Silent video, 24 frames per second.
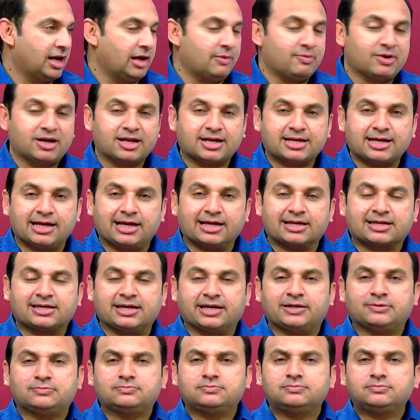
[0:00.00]
कलाम लिखा है
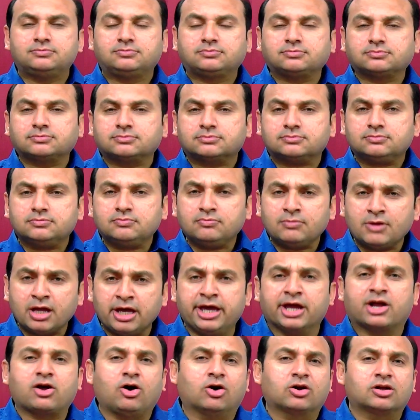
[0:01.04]
कि
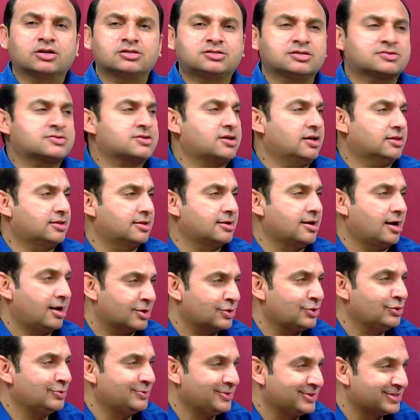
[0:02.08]
एक औरत जिसका
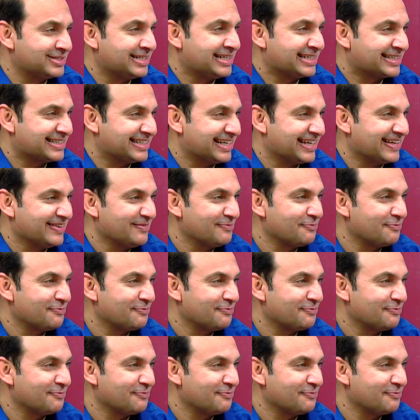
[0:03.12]
दिनार गुम हो जाता है